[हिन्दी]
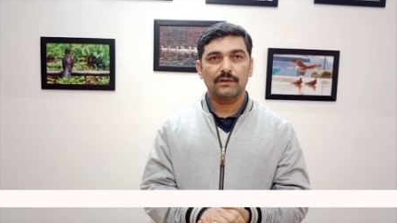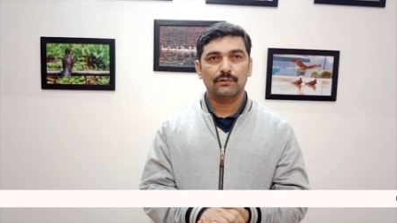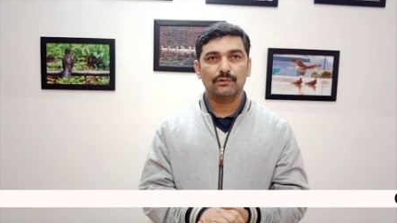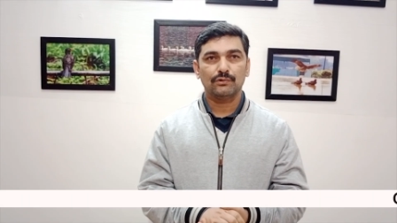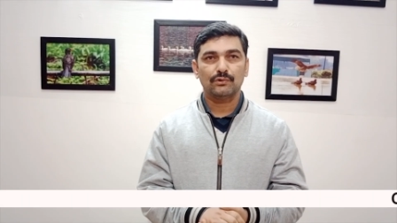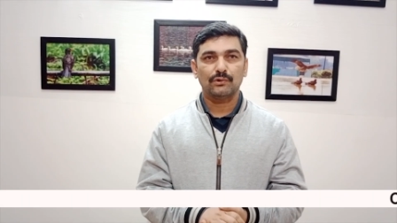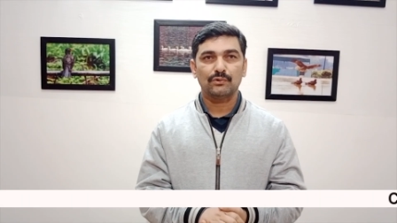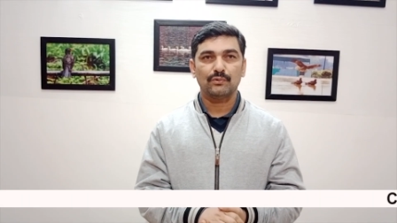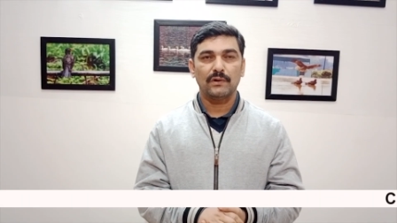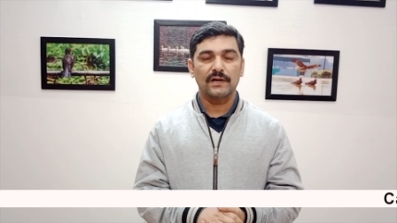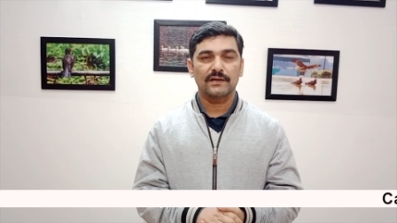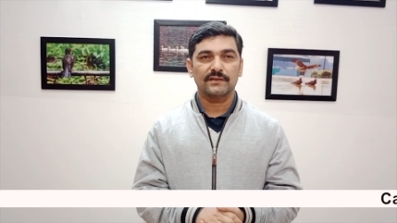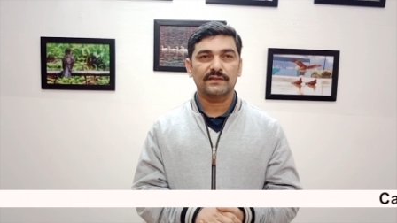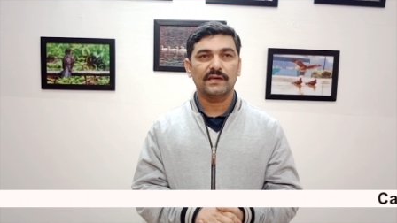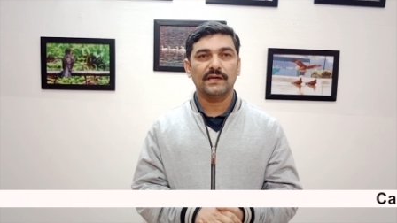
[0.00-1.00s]
दोस्तों
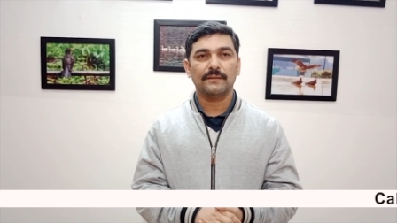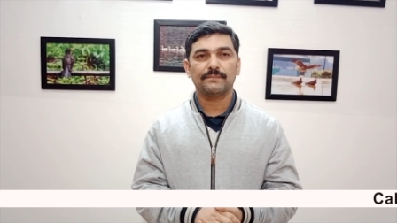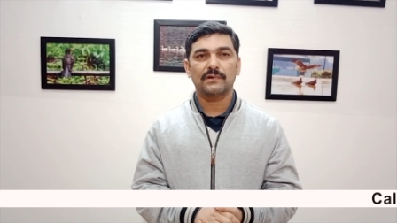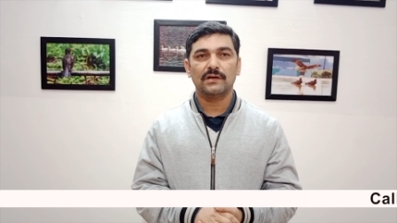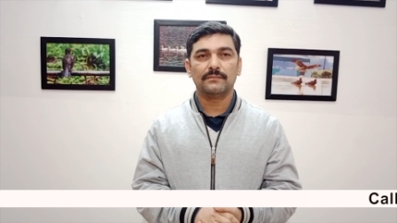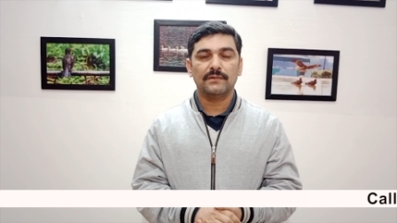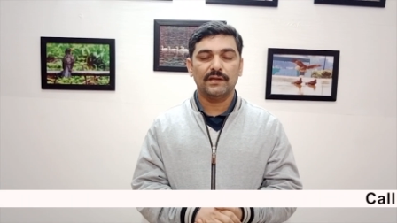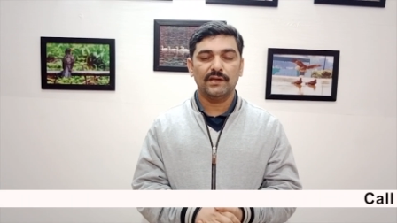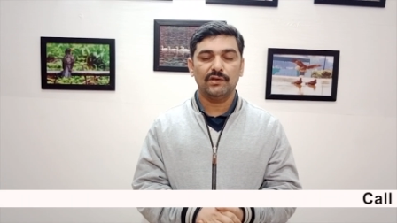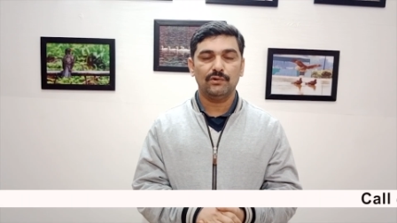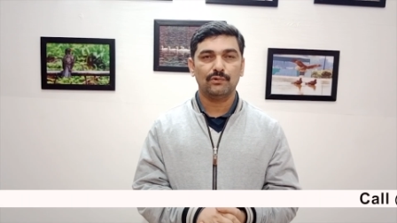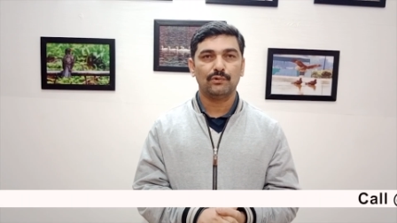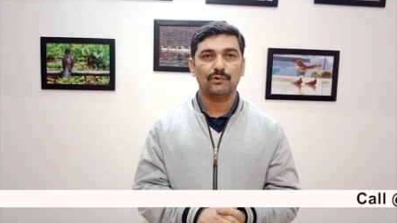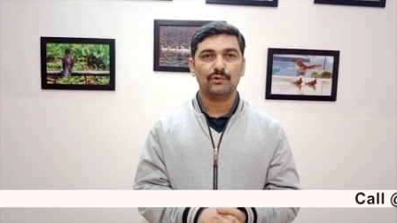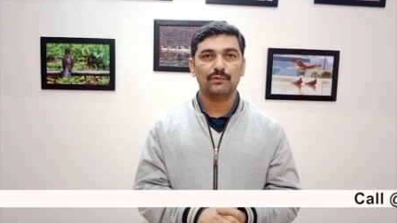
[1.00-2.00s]
स्वागत है आपका हमारे
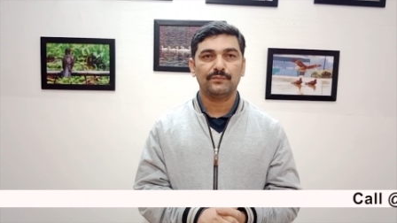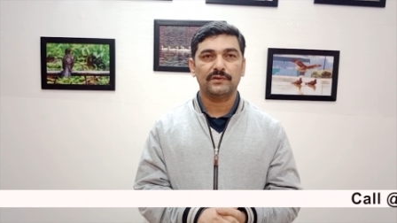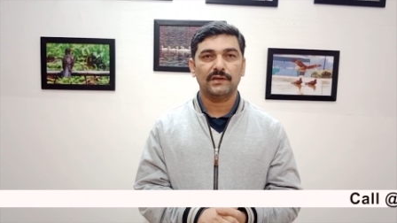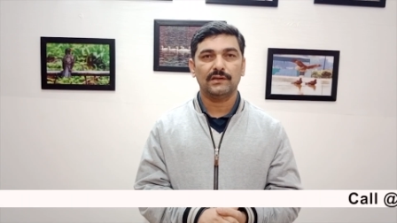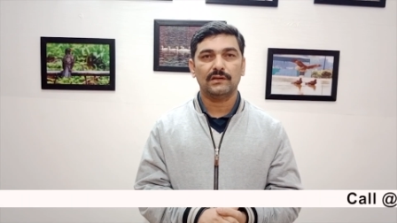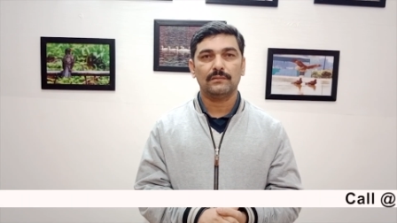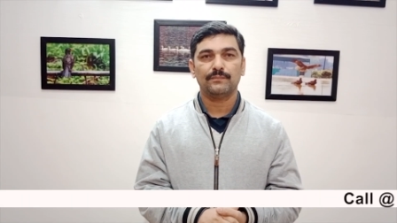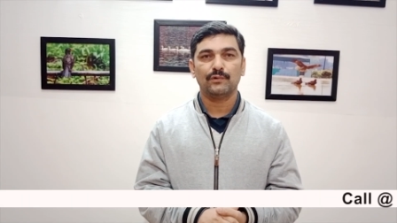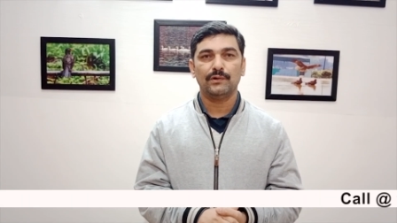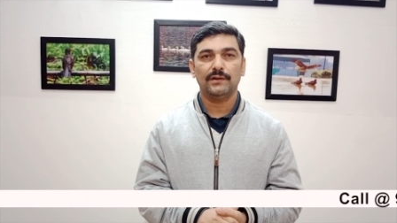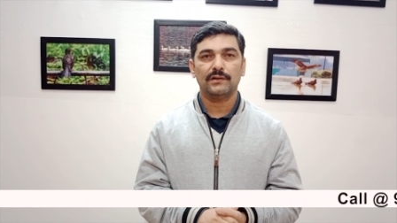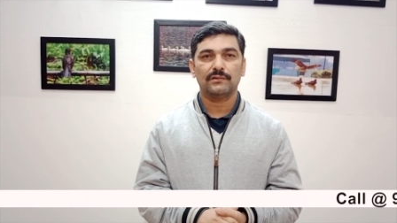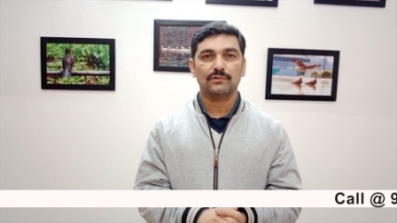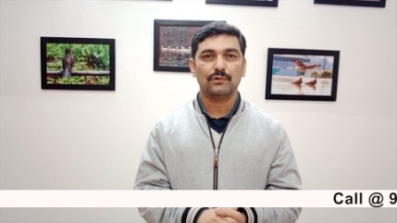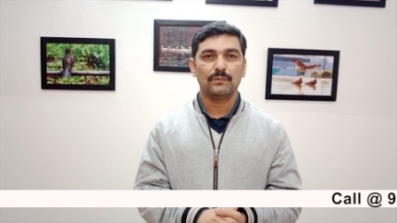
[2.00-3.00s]
YouTube चैनल
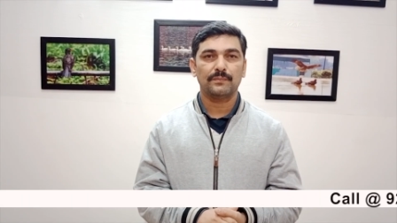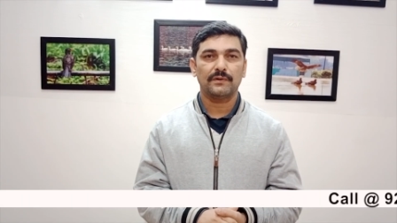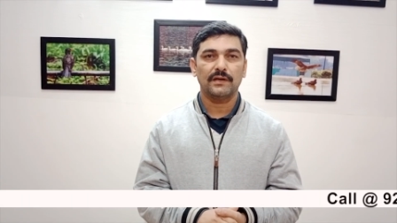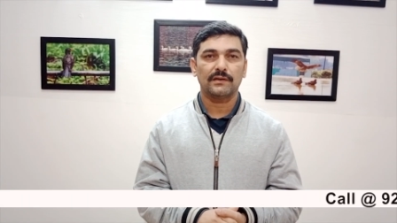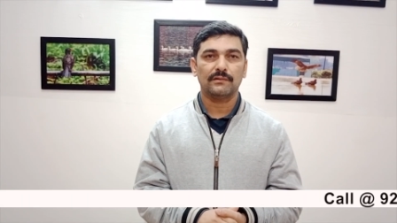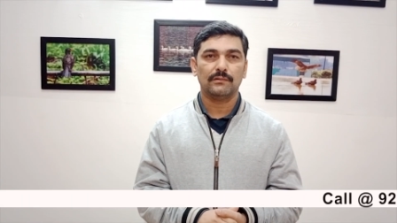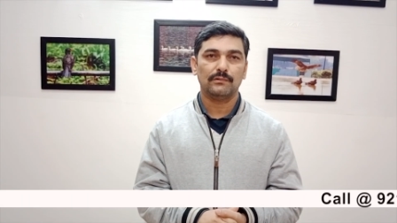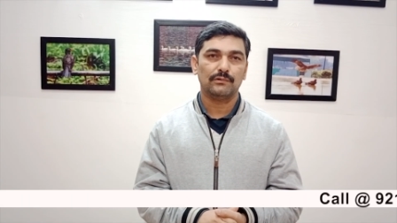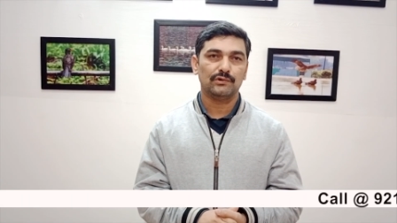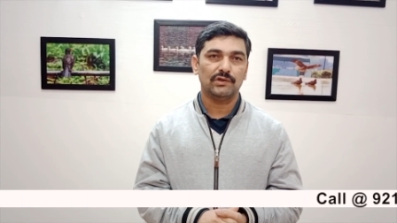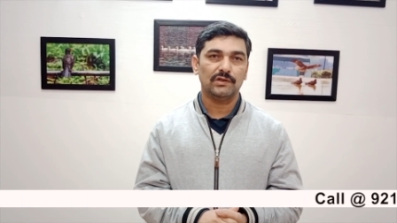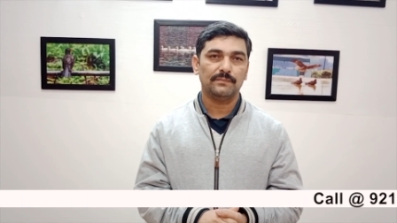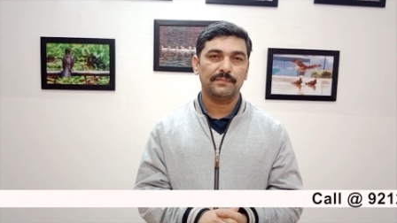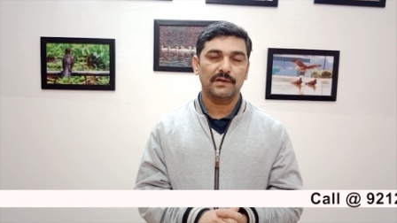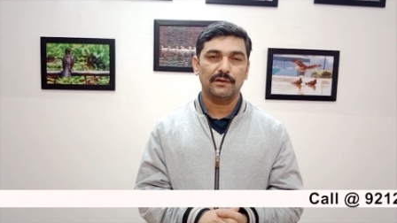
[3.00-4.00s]
पॉइंटर्स ऑफ टेक्नोलॉजी
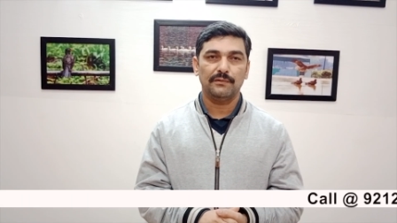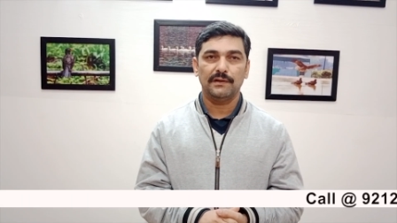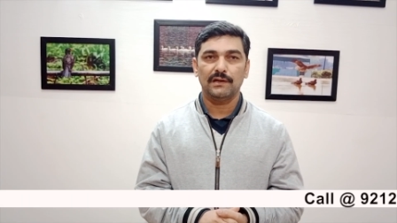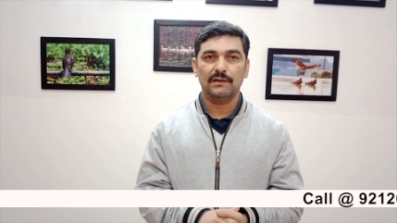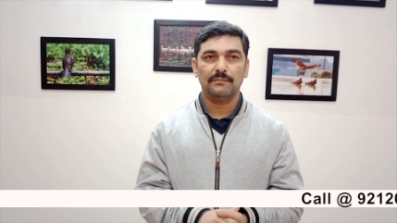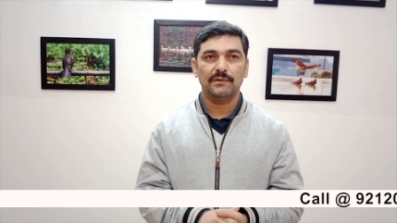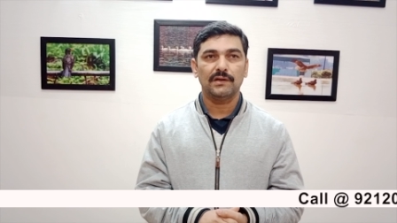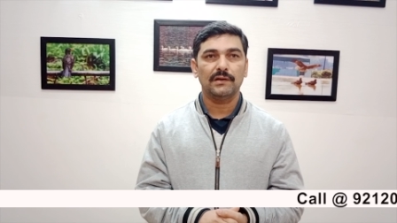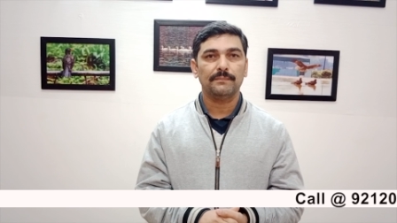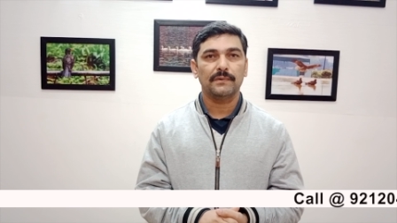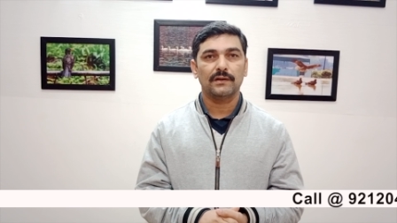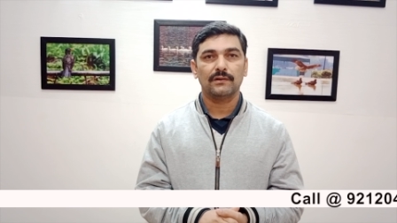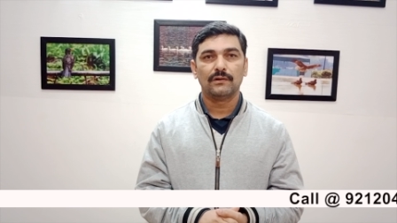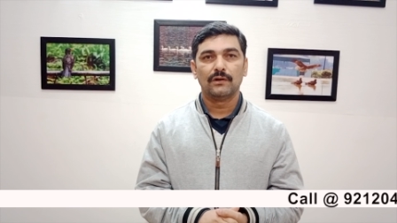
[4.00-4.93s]
प्राइवेट लिमिटेड पर